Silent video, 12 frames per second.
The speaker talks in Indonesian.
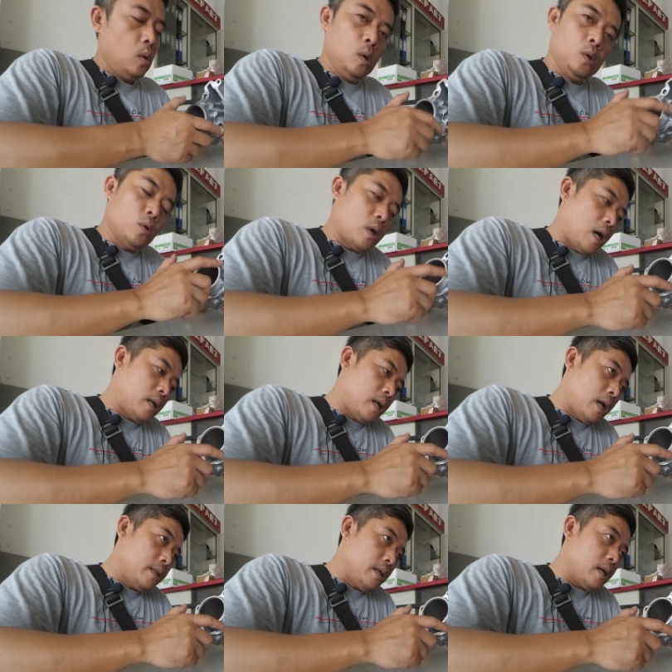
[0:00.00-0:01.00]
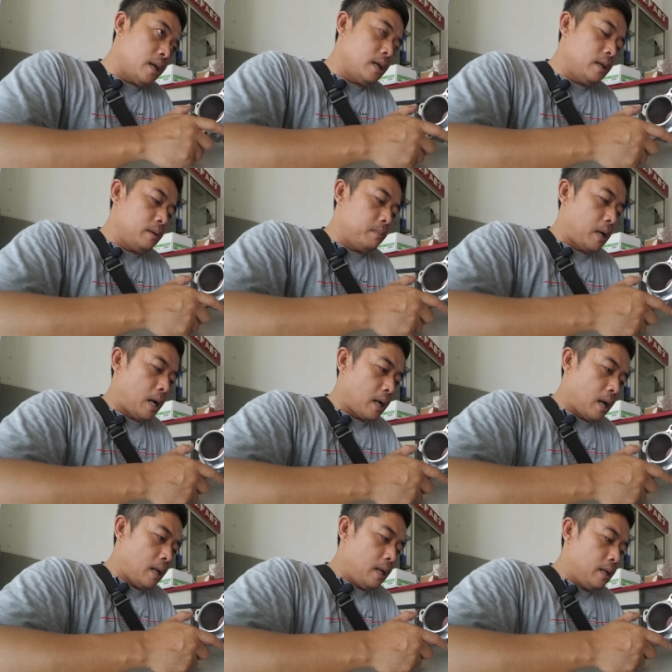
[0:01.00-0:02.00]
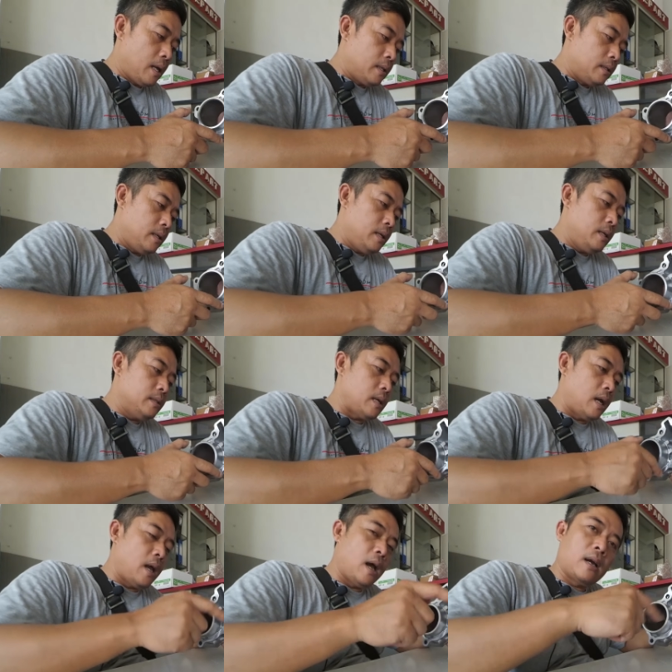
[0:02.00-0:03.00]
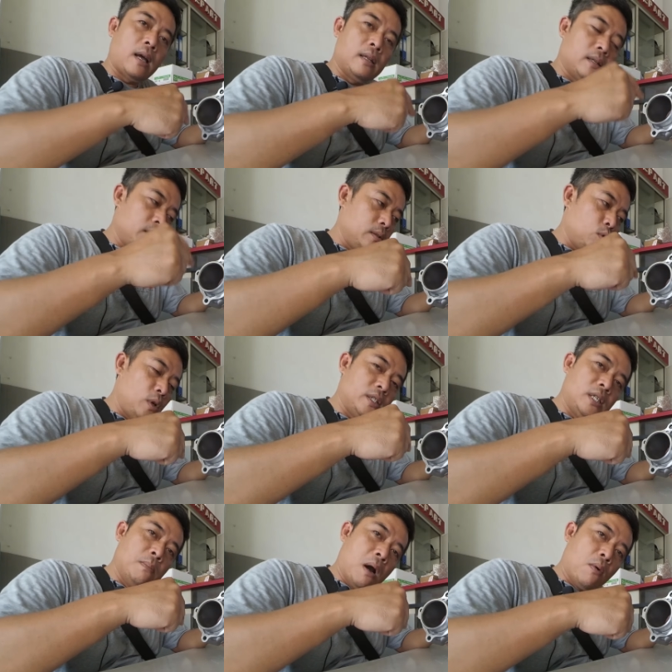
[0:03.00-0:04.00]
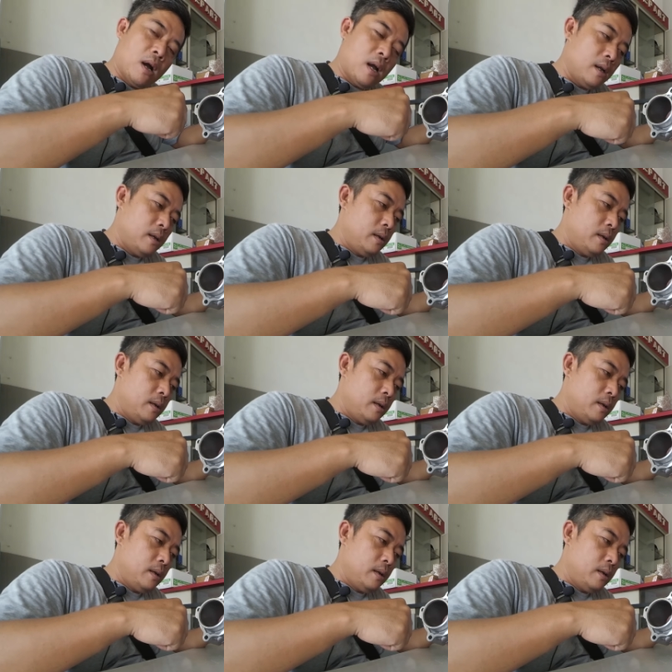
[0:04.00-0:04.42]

untuk harganya barangkali nanti saya akan tulis di bawah